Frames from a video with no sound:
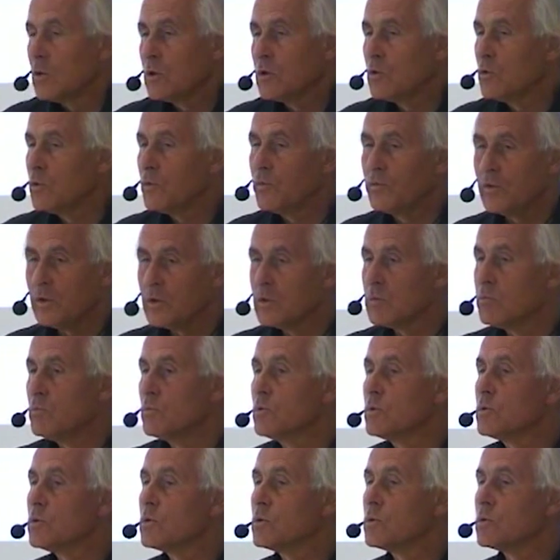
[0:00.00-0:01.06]
des
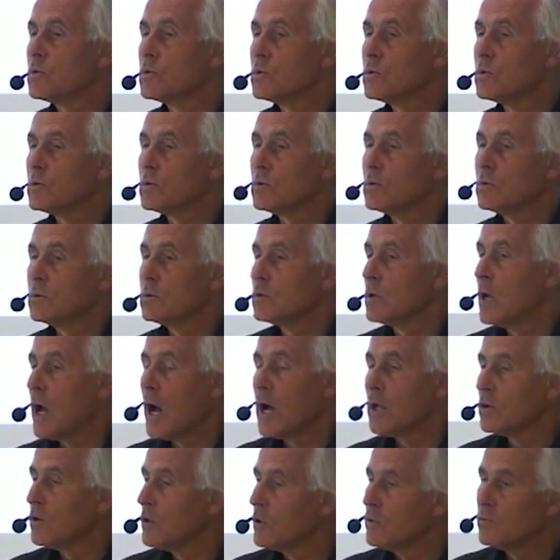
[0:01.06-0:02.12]
Sufismus unter
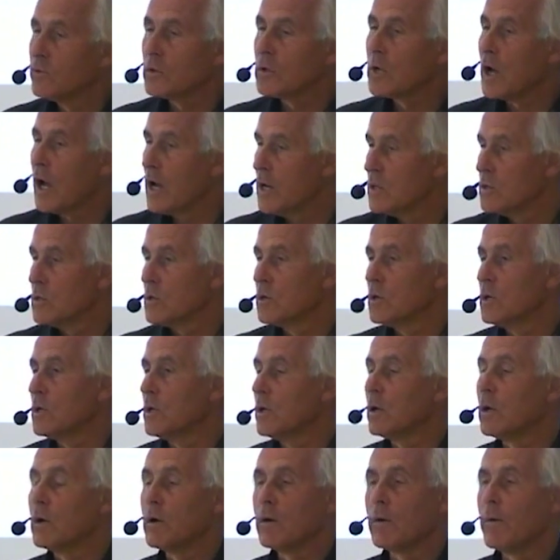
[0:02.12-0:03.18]
Arnold von
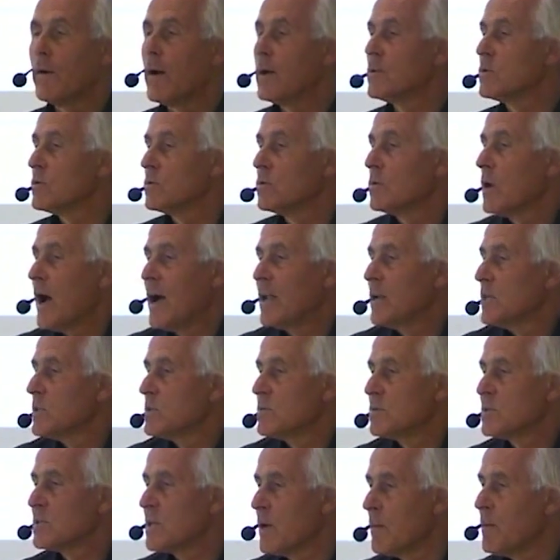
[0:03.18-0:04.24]
Kaiserling, also alles,
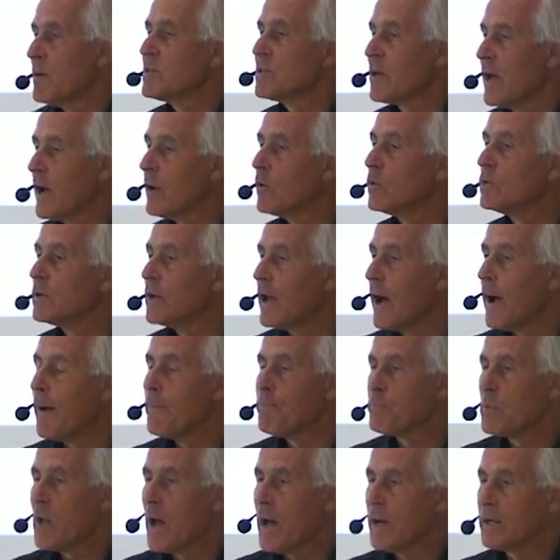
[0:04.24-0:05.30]
was damals Rang und
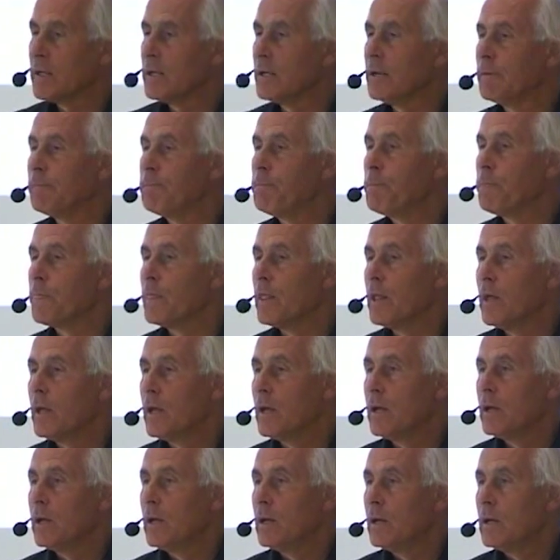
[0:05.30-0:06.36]
Namen hatte,
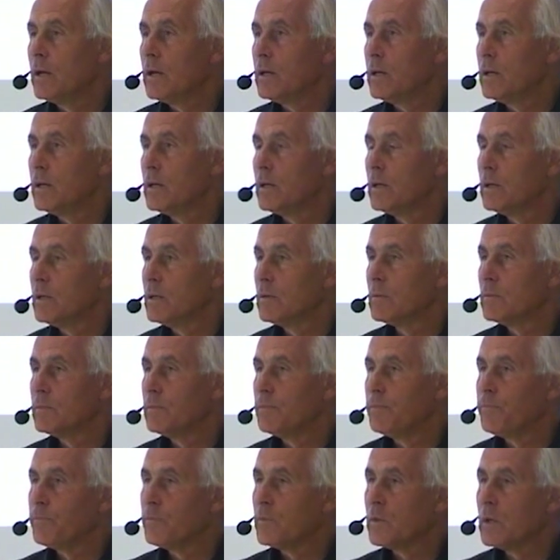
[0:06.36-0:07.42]
äh,
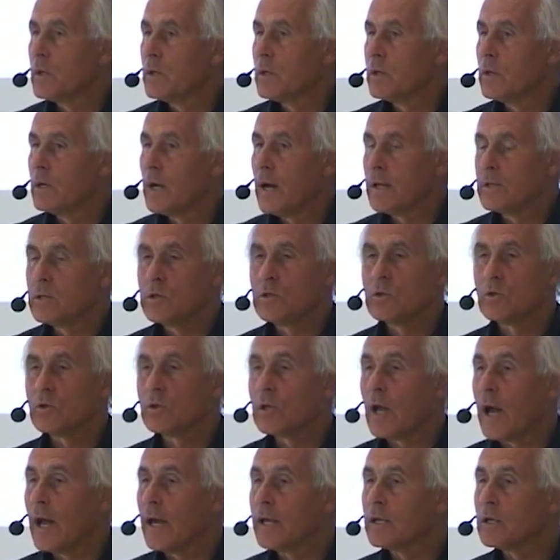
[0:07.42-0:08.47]
hat sich dort
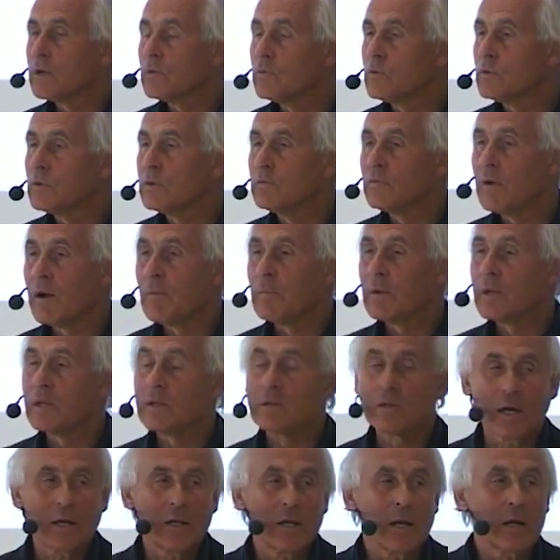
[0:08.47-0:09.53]
eingefunden, weil man eine
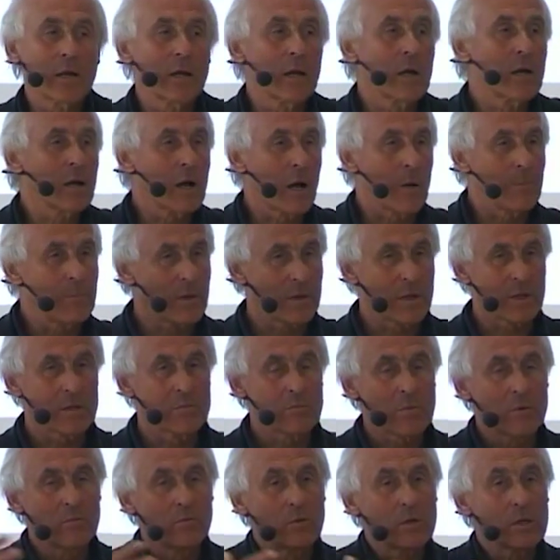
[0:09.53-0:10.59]
Zeit lang geglaubt hat, dass
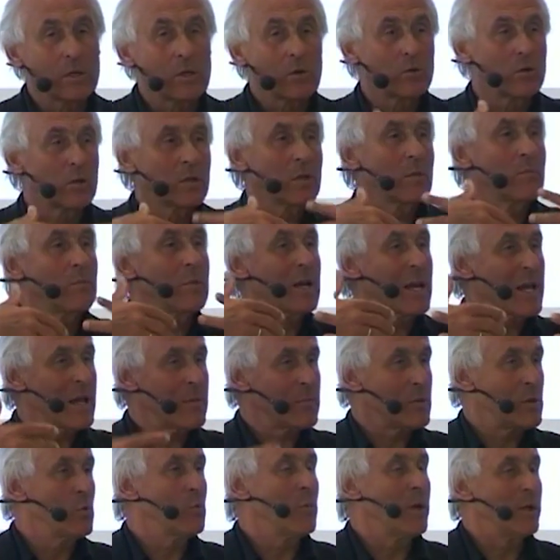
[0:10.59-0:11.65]
man wirklich unter dem
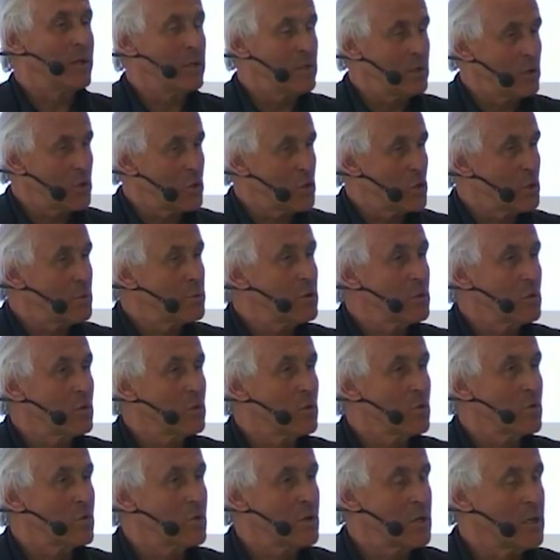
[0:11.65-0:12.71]
Label humanistische
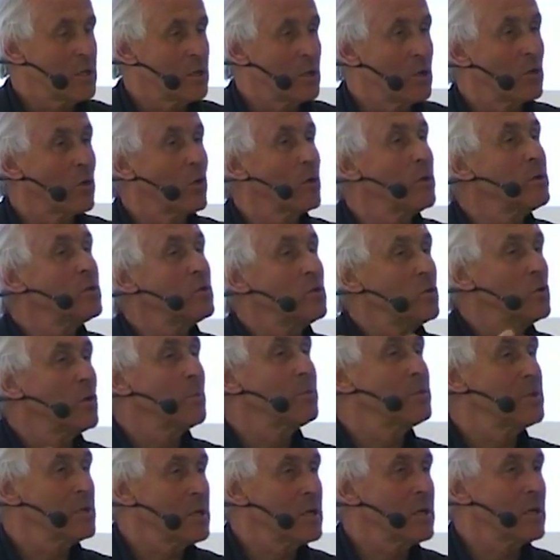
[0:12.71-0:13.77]
Psychologie eine neue
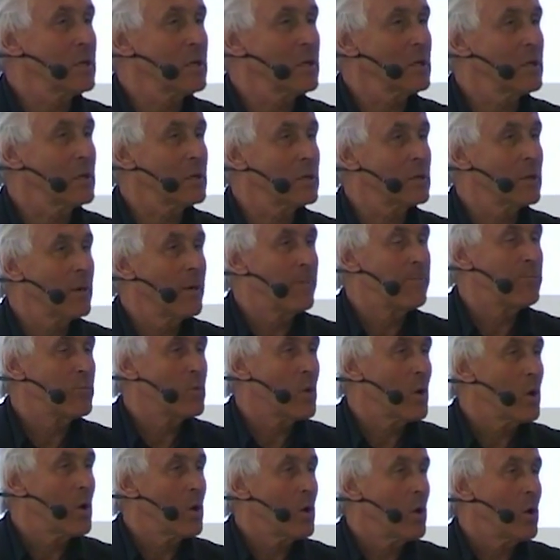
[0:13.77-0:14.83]
Synopse hinkriegt.
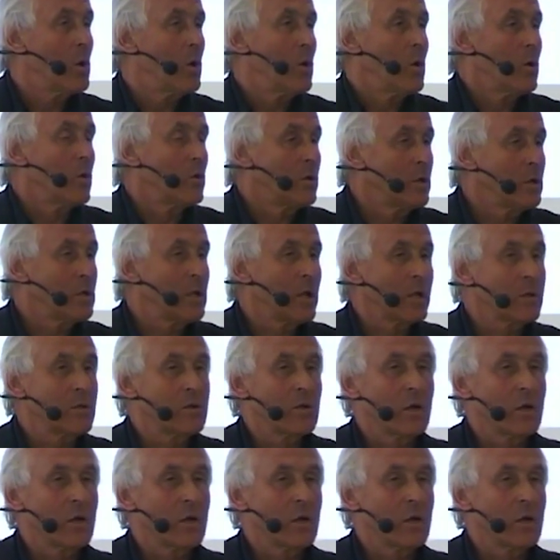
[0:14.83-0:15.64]
Und in der